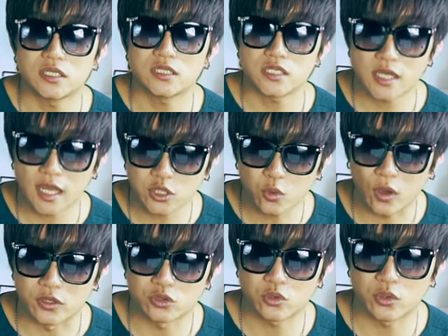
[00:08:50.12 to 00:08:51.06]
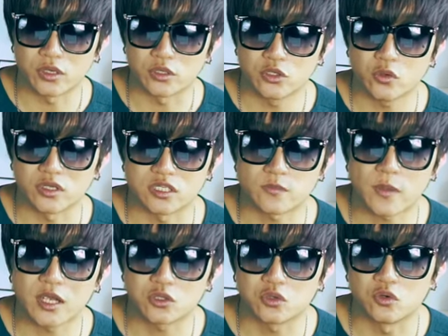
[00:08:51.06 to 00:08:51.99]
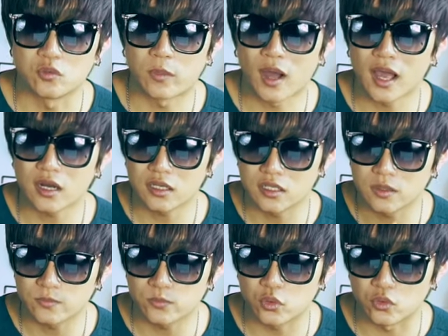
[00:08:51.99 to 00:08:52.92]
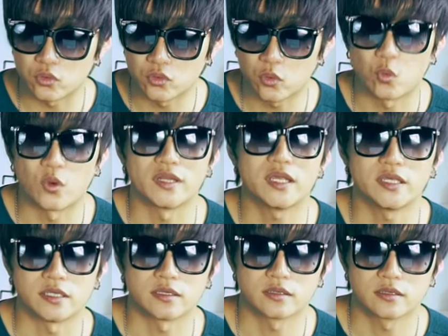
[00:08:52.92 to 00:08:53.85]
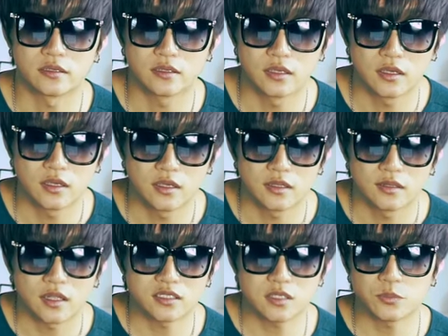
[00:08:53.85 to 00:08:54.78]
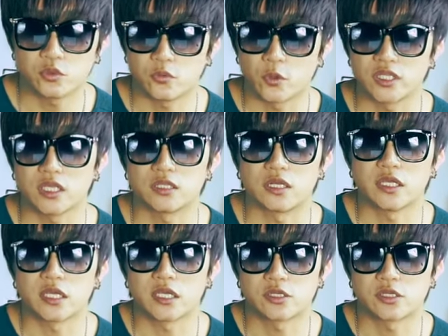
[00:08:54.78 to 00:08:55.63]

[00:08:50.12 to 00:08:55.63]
？D J I 团队用 Inspire 二 拍了一部微电影，那这部微电影的 link